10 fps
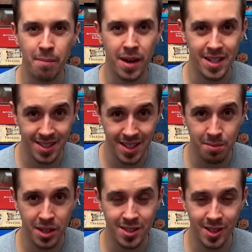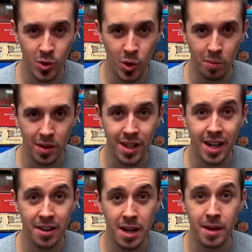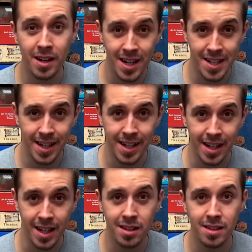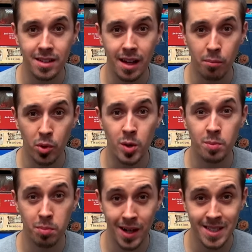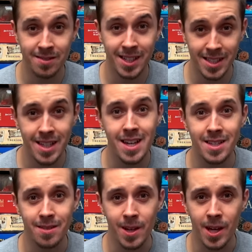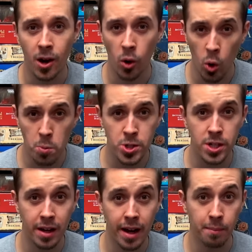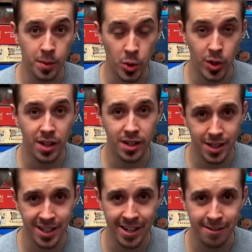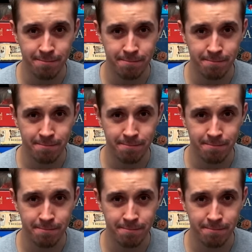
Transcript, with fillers: простым языком, игровая механика — это набор базовых действий, общий для многих игр —